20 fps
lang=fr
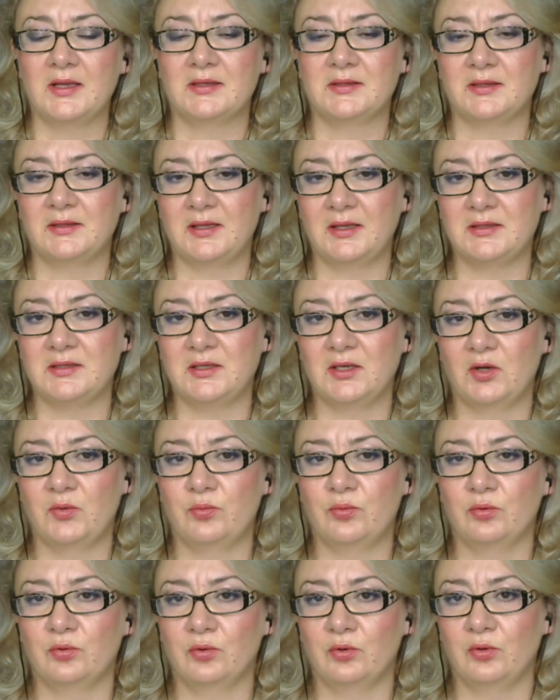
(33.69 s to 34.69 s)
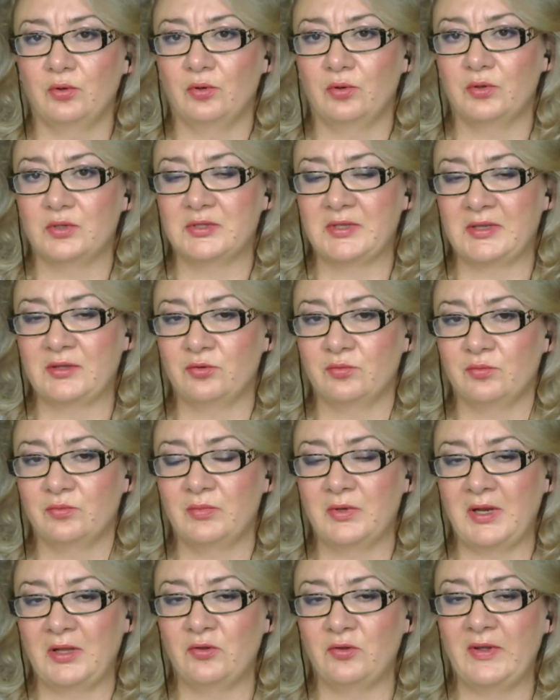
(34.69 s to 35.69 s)
c'est-à-dire pour
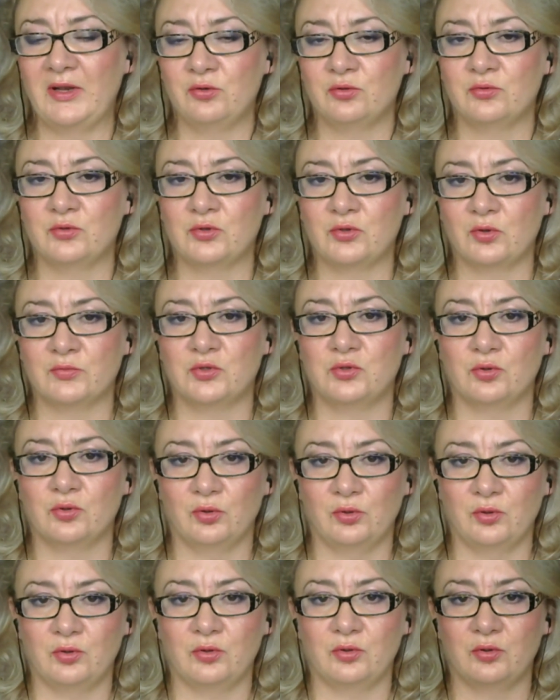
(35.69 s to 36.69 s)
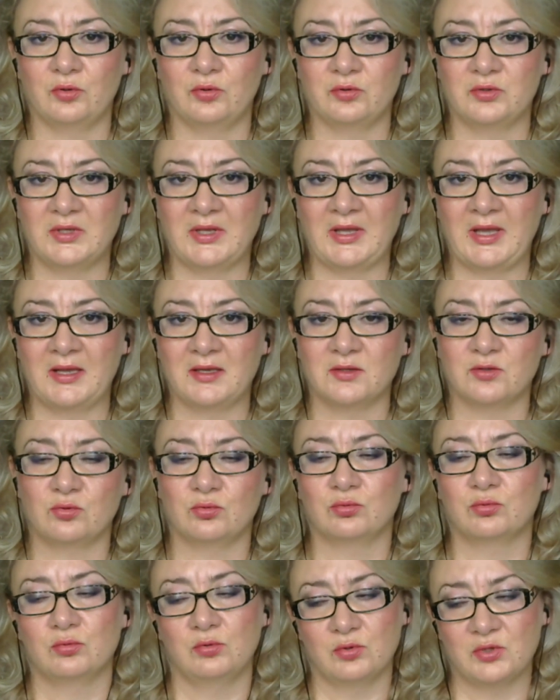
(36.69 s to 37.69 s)
le, la nouvelle lune tombe sur le 15 ou
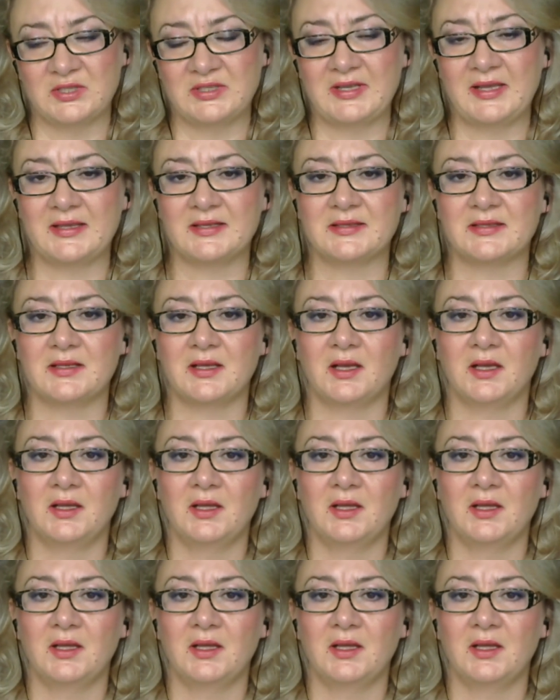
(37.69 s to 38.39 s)
le 16